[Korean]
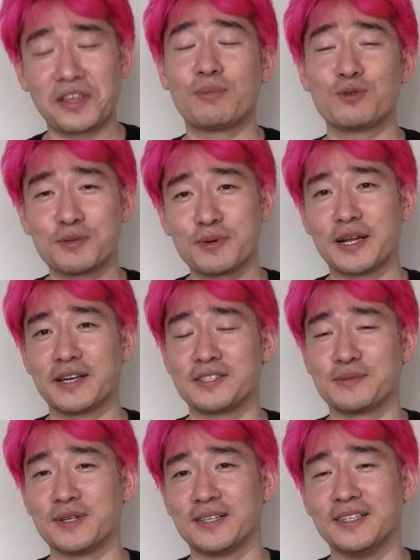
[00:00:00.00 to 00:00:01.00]
해보시면
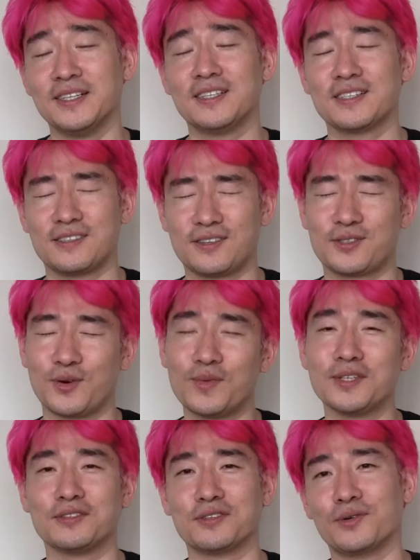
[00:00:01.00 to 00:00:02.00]
알겠지만 그거
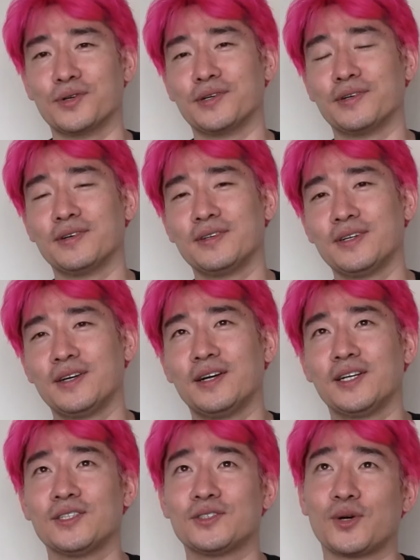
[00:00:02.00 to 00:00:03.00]
정말 들어오요
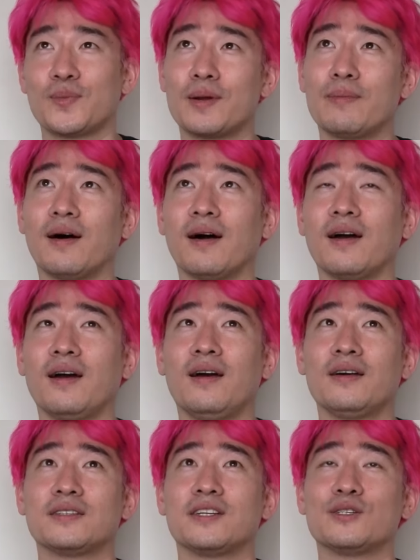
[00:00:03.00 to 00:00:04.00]
정말 막
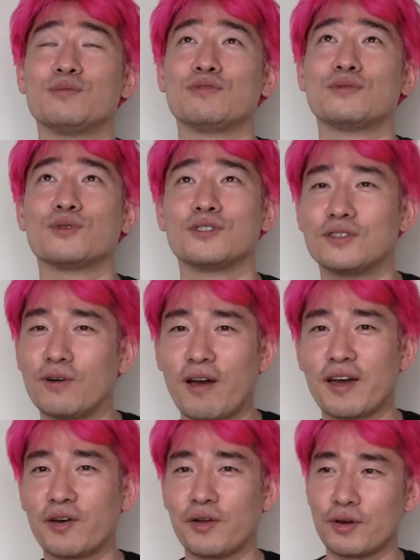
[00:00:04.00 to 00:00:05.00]
그래서 무슨 뭐 그거
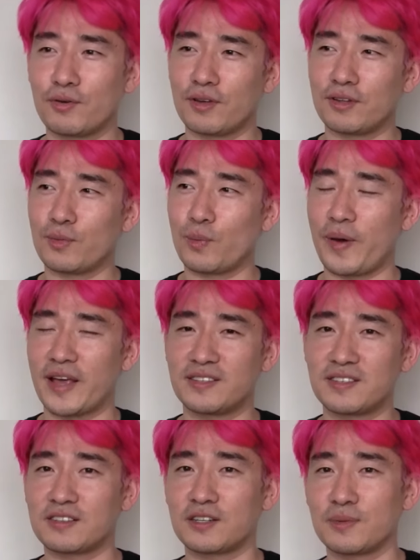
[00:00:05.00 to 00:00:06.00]
해결하기 위해서 뭐
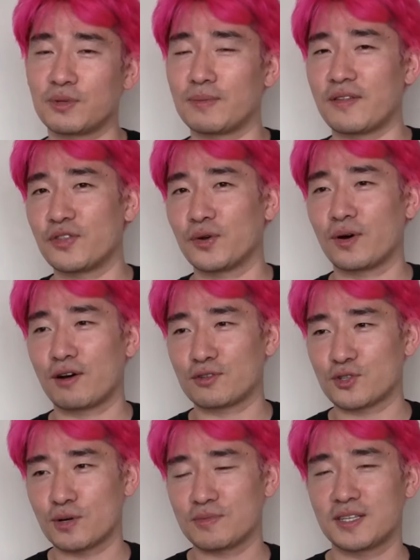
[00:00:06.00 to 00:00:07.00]
배치 스크립트 만들어 갖고
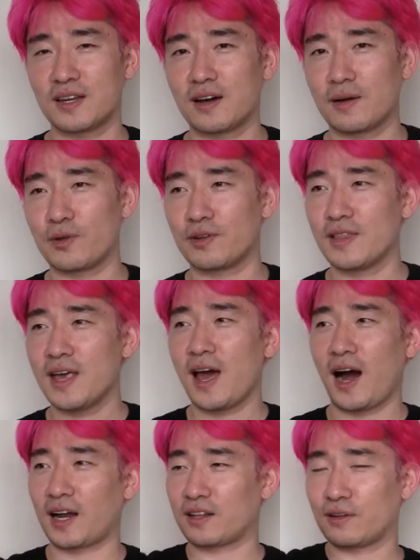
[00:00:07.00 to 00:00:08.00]
처음 실행하면은
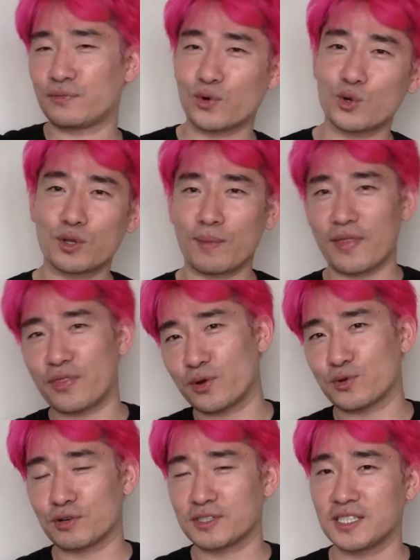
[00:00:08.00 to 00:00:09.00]
알아서 폴드
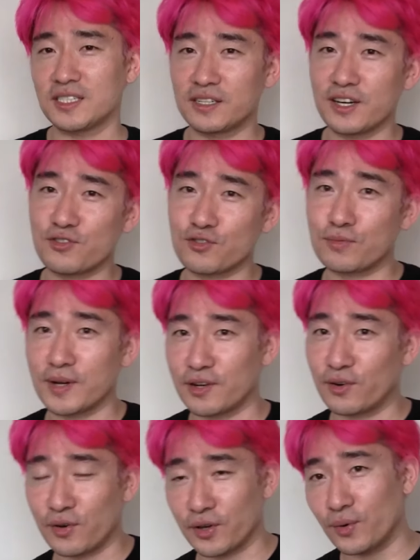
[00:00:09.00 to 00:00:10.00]
만들어 주고 싱크해 주고 막
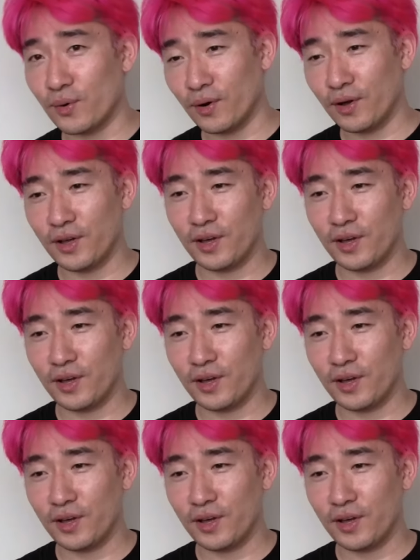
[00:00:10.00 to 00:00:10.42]
이런 거 있고